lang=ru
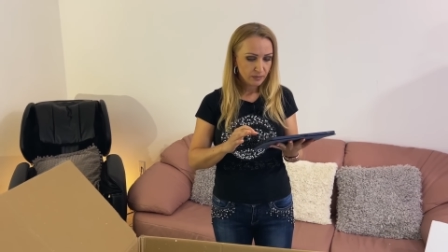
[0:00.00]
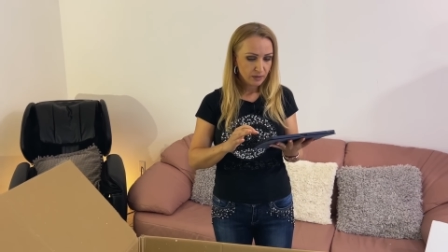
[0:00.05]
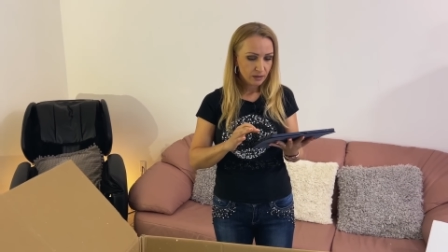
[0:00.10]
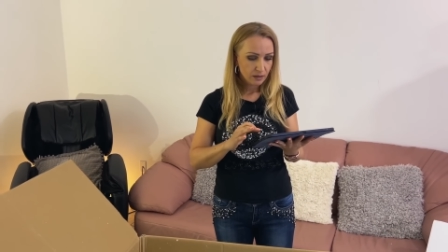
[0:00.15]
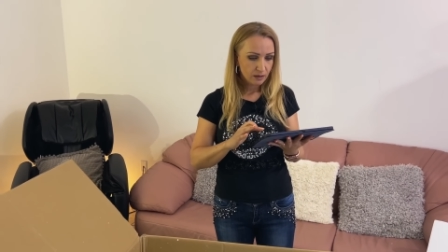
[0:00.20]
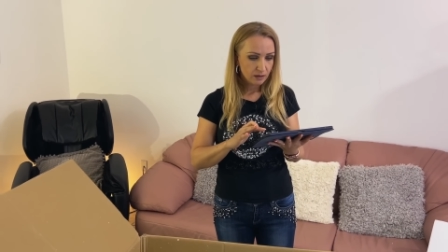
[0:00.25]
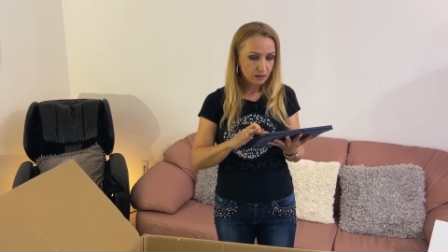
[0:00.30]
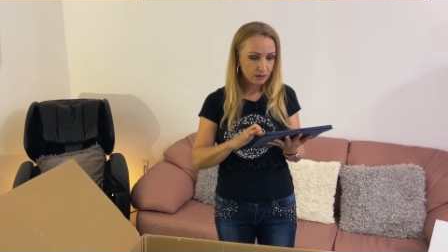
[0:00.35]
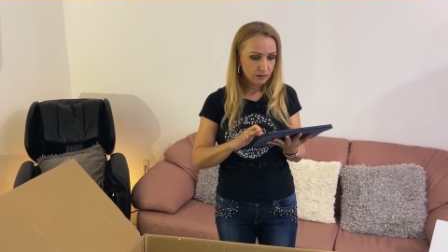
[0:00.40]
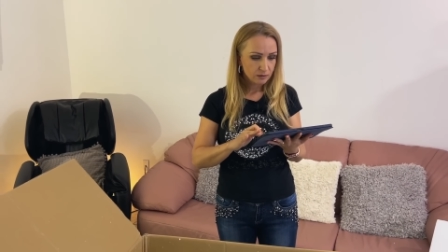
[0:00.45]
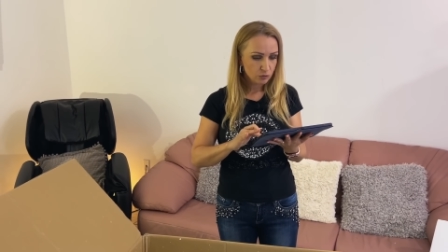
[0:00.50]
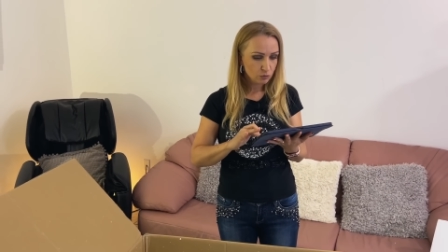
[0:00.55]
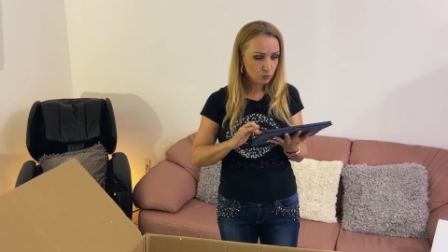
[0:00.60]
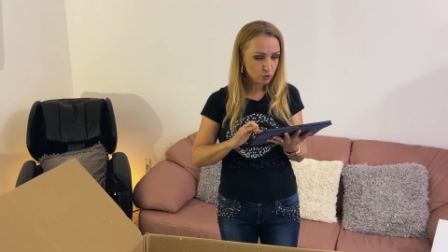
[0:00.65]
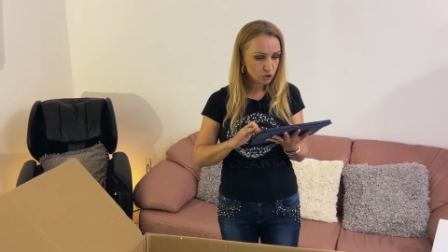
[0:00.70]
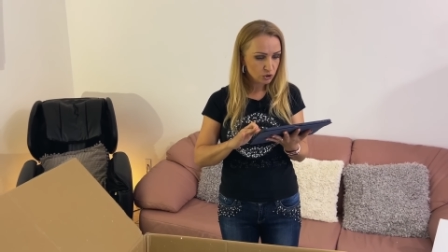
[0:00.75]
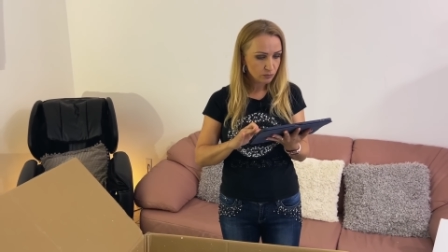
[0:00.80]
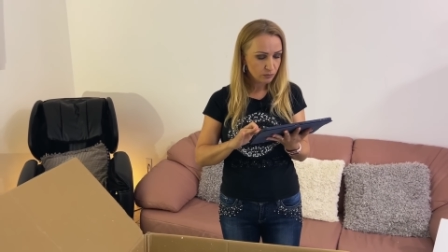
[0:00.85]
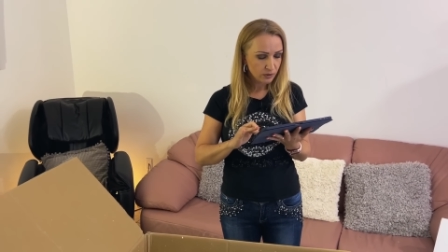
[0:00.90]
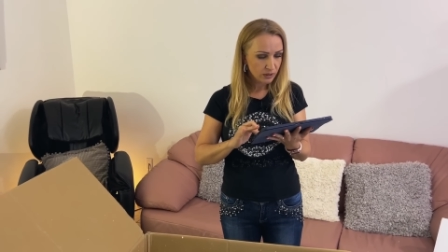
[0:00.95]
а, ну,
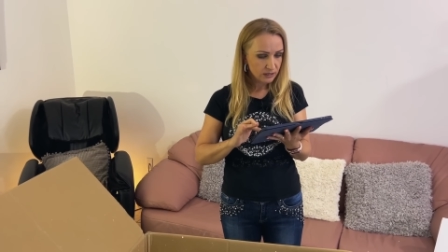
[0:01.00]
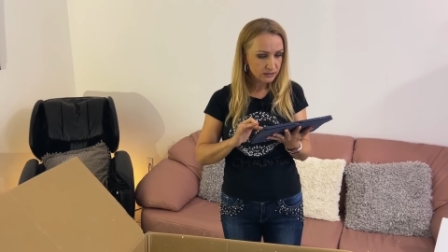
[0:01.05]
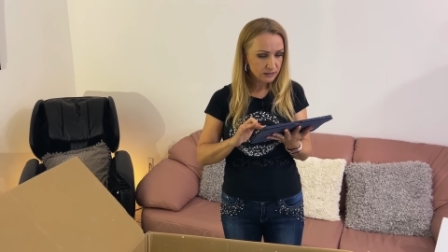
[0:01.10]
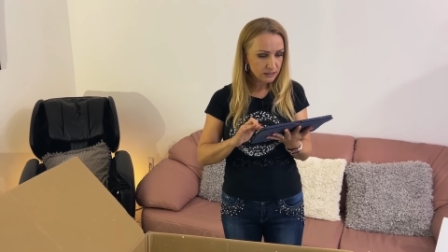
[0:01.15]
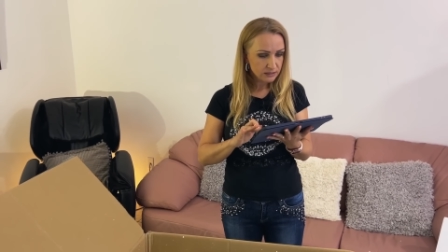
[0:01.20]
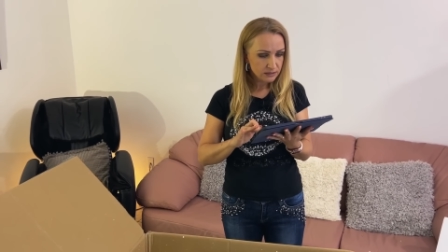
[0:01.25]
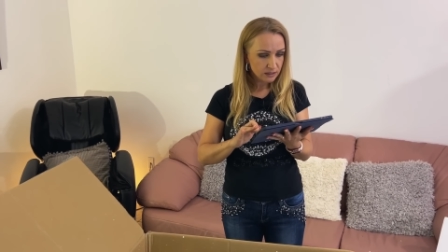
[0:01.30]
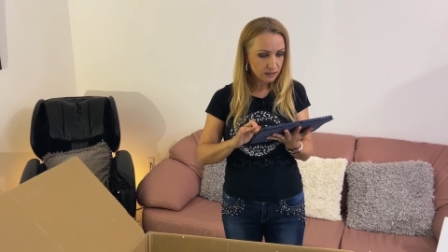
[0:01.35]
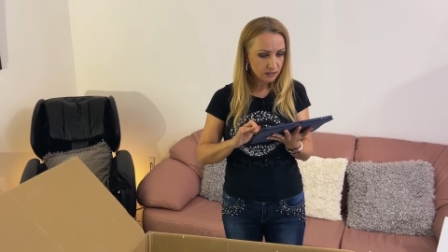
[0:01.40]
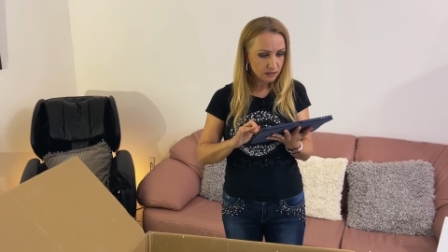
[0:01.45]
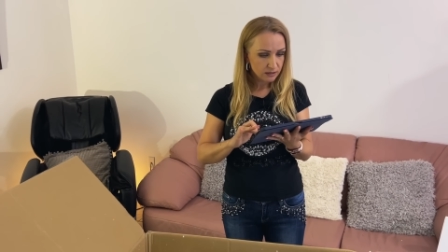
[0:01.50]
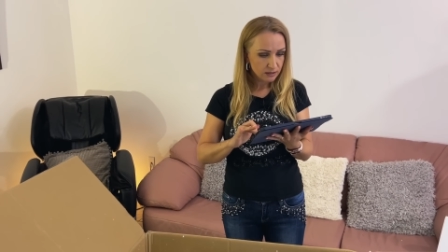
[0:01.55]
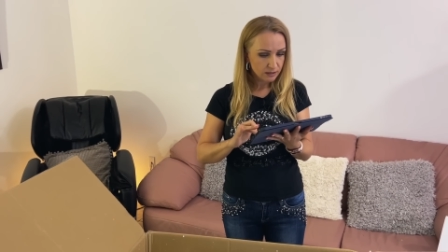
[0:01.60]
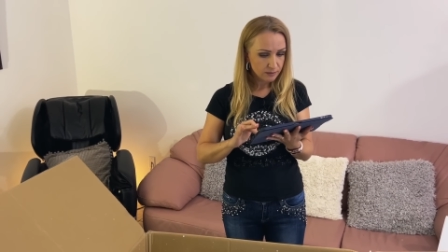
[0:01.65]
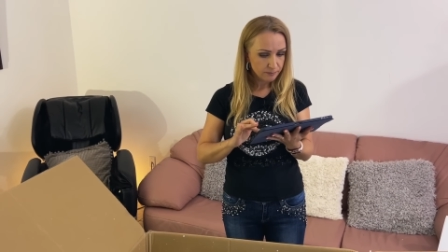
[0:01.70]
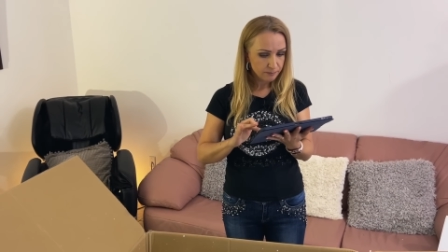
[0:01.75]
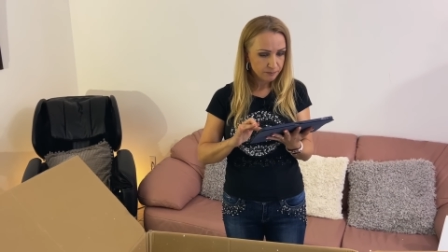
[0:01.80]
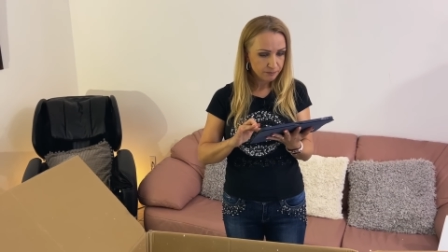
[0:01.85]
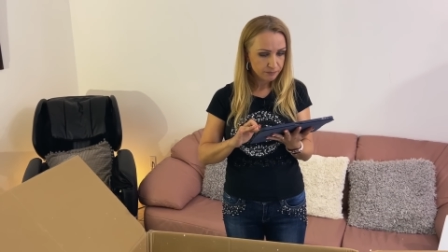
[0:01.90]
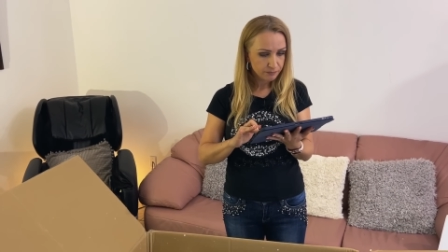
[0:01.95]
можем показать, как она